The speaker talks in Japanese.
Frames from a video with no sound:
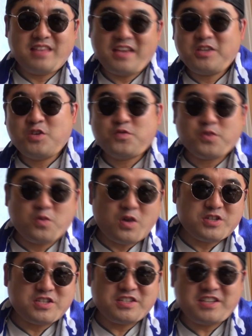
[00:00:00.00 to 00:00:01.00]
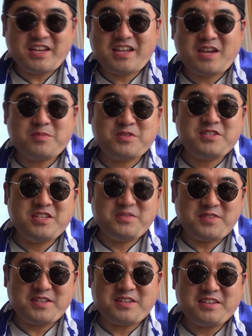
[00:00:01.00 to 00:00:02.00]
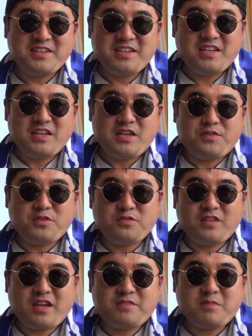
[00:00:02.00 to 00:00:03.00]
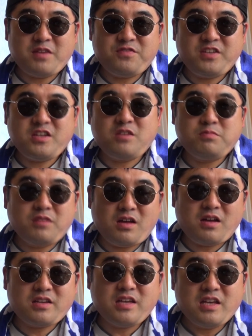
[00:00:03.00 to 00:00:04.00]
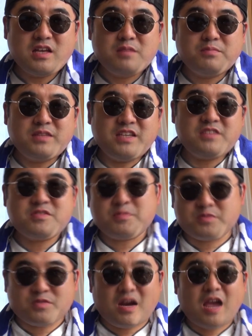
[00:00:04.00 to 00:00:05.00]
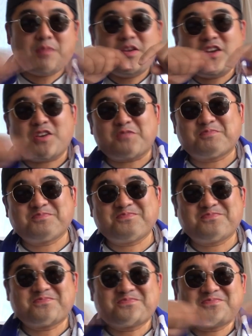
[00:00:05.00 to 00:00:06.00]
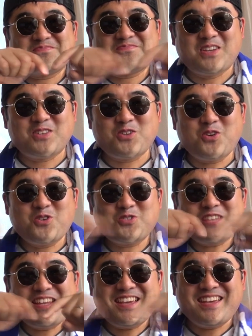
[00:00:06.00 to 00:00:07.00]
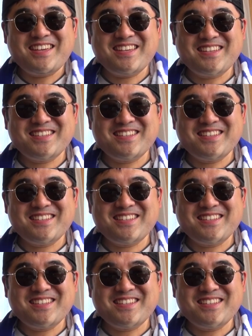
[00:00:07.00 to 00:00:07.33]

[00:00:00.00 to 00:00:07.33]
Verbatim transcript: Thank you for watching Ted Hammer TV. If you like my video blog, please subscribe here. 登録してね。